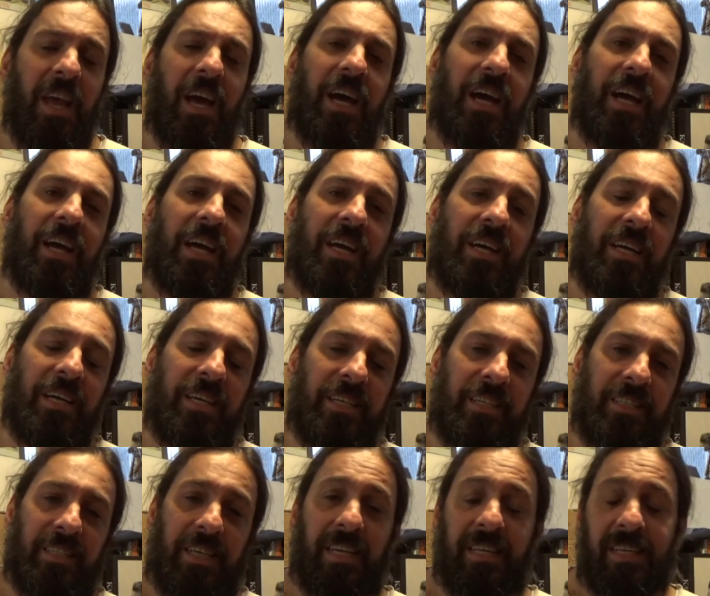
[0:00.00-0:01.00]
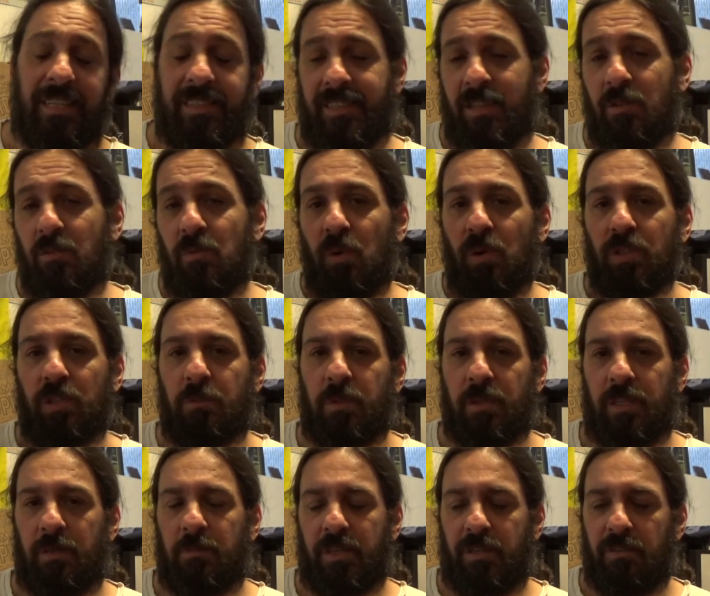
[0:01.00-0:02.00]
É, aliás, tem um outro
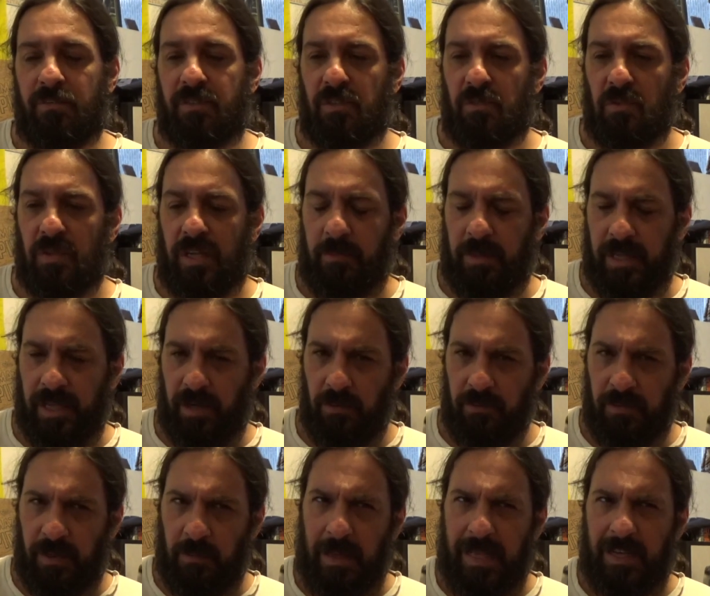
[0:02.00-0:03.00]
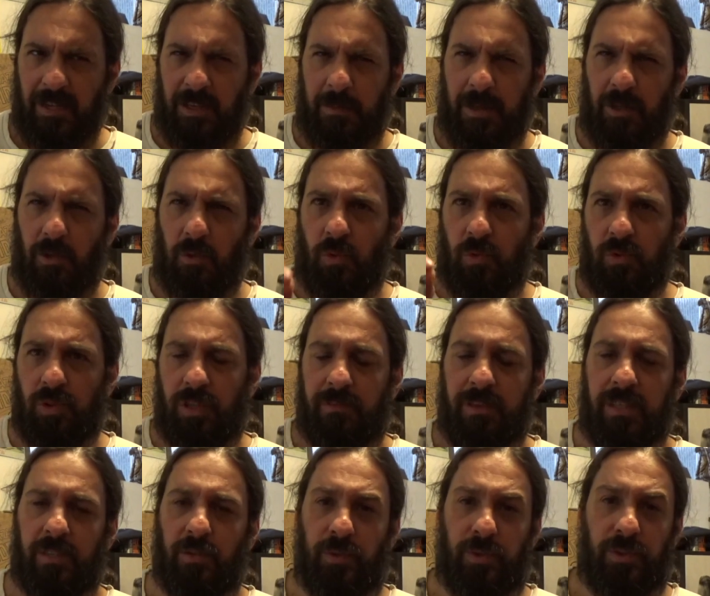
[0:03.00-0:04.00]
programa que eu fiz com o Gabriel também, chamado
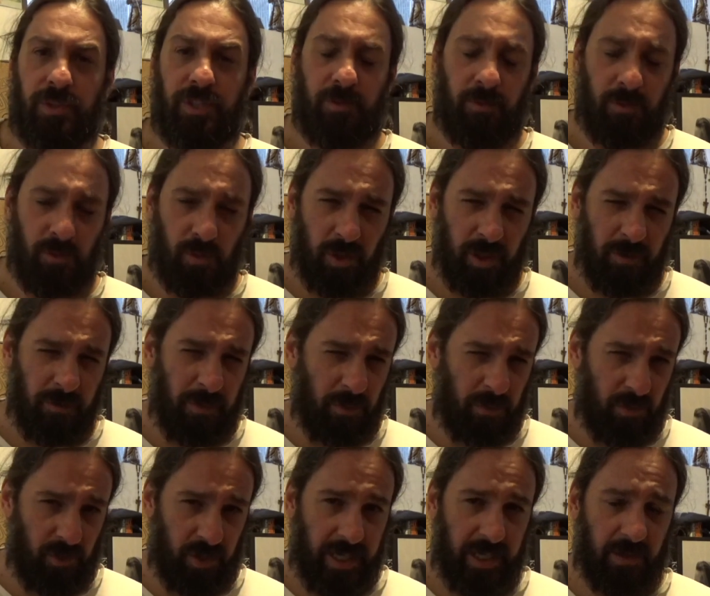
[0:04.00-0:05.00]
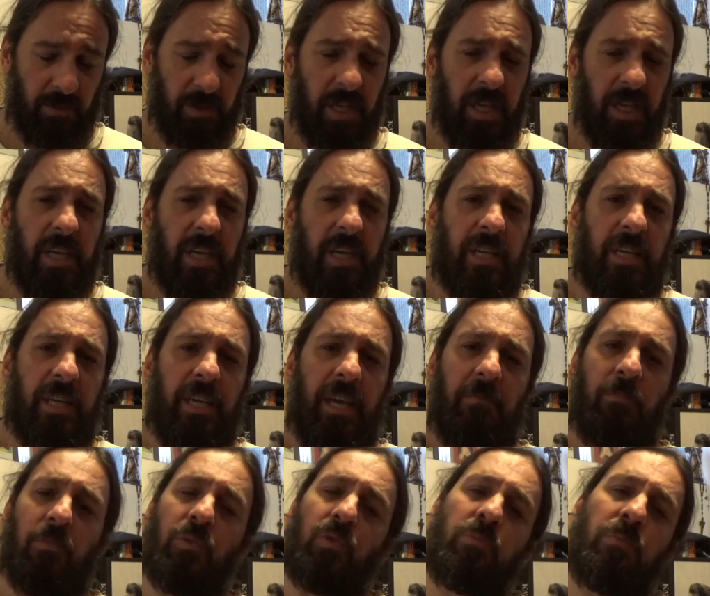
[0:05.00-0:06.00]
Conservadorismo 2.0, que é
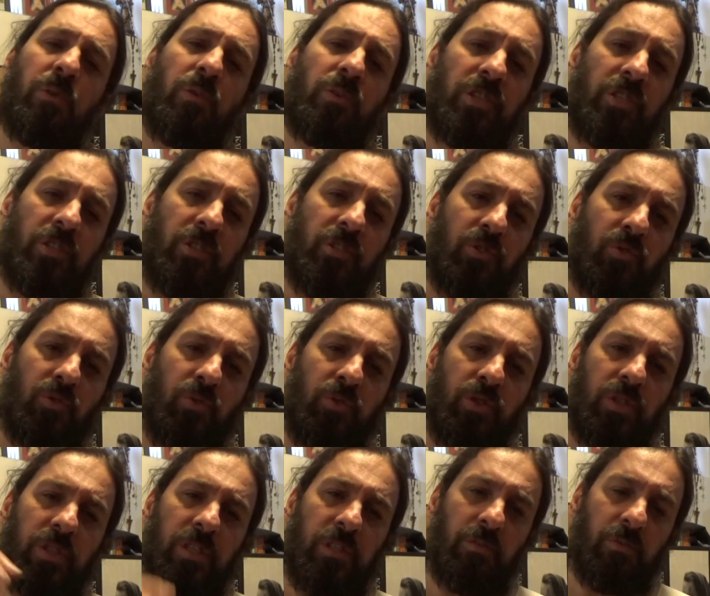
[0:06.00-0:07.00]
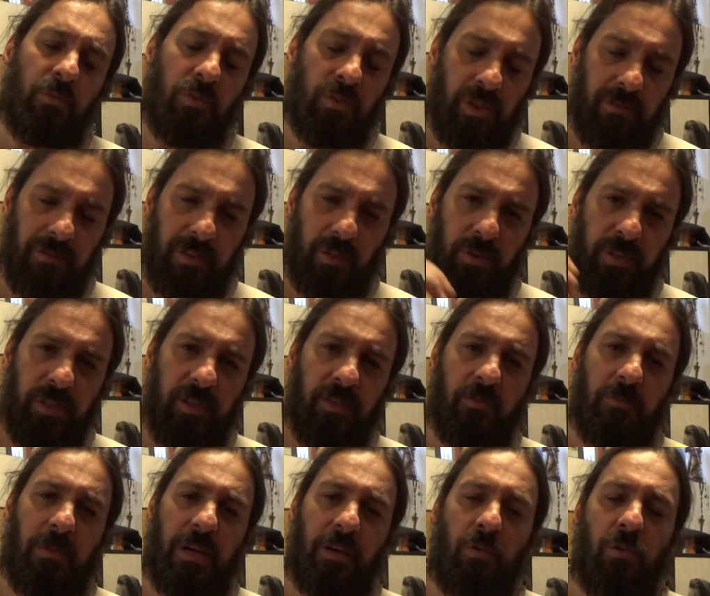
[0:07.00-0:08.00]
muito bom a gente discute o
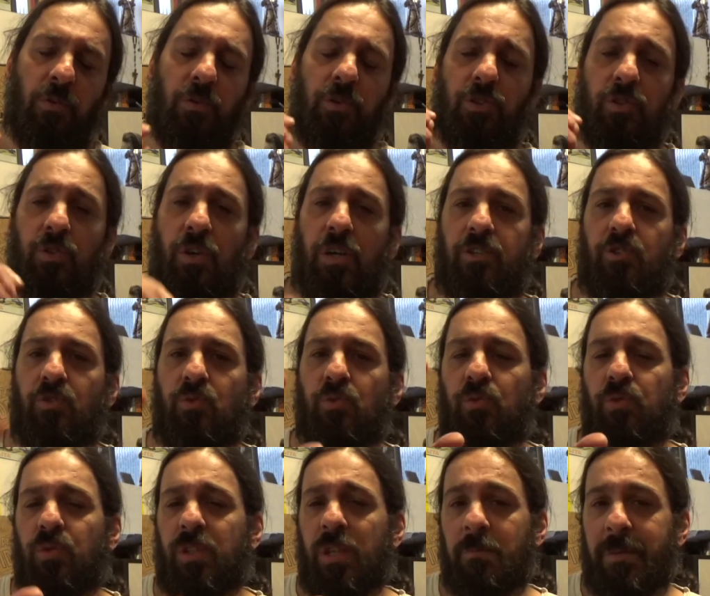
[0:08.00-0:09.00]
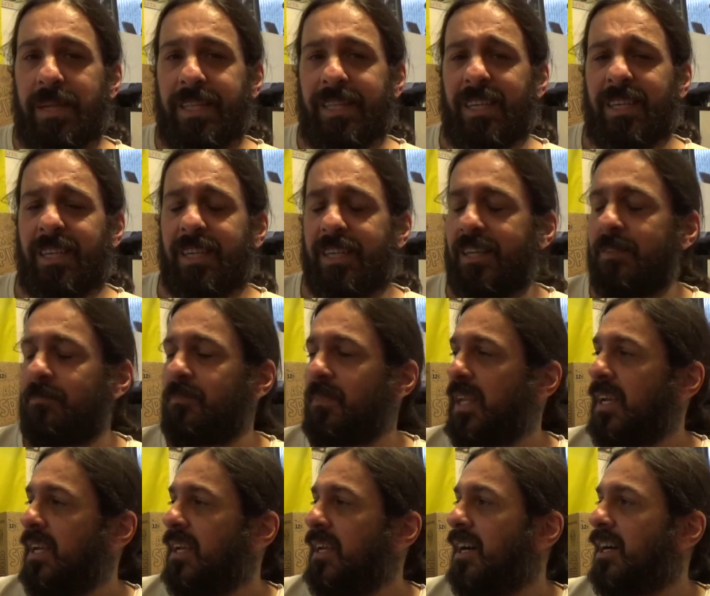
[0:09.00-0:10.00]
conservadorismo, Michael Oakeshott, tudo também está aqui.
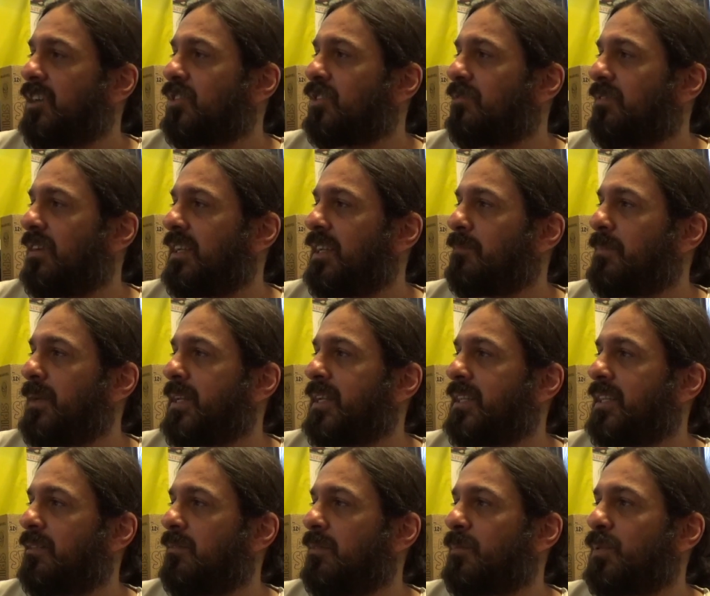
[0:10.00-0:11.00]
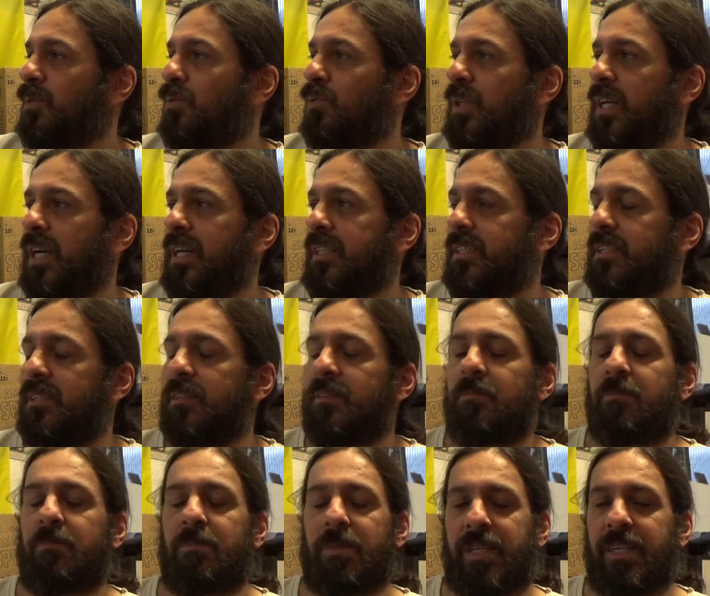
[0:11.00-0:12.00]
Acho que vale a pena dar uma procurada
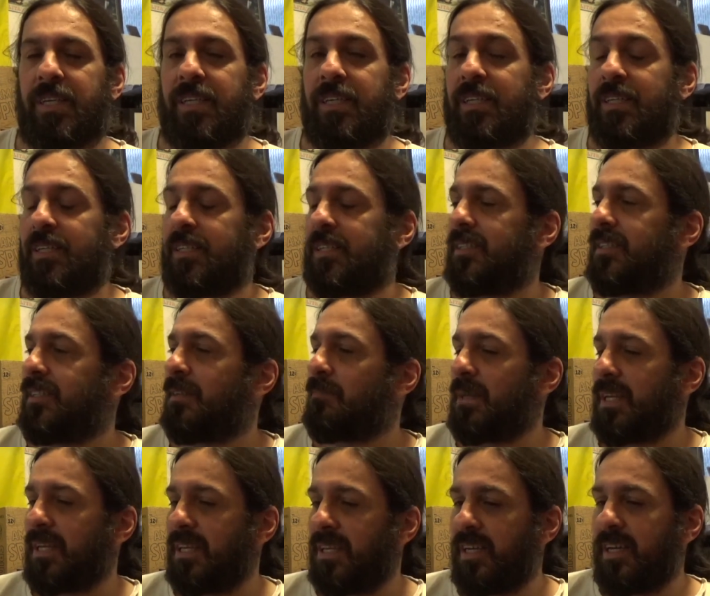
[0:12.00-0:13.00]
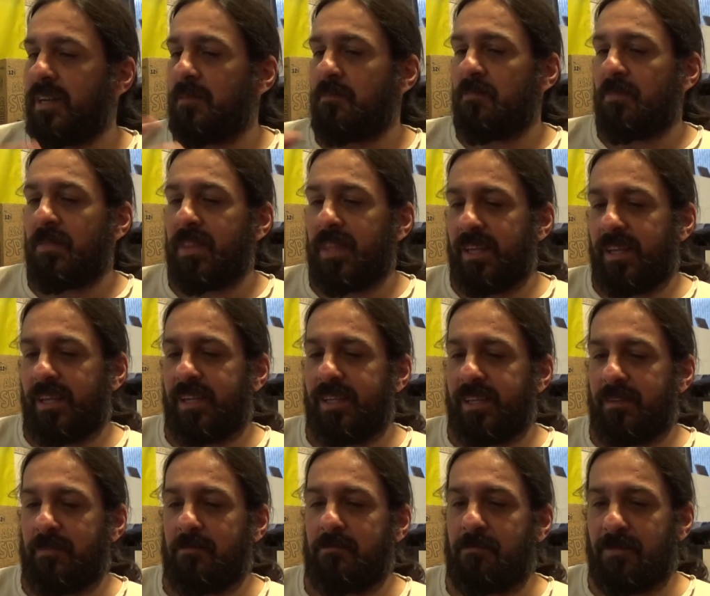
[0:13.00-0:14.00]
para também
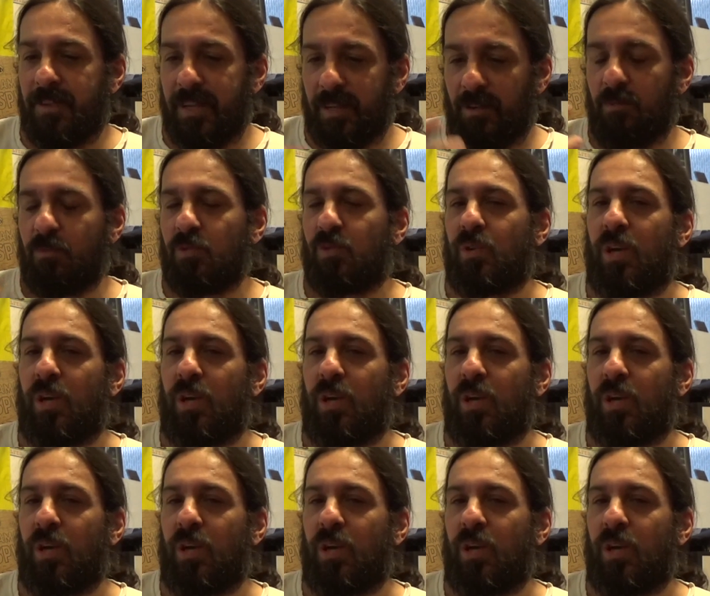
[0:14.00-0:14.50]
é, ver como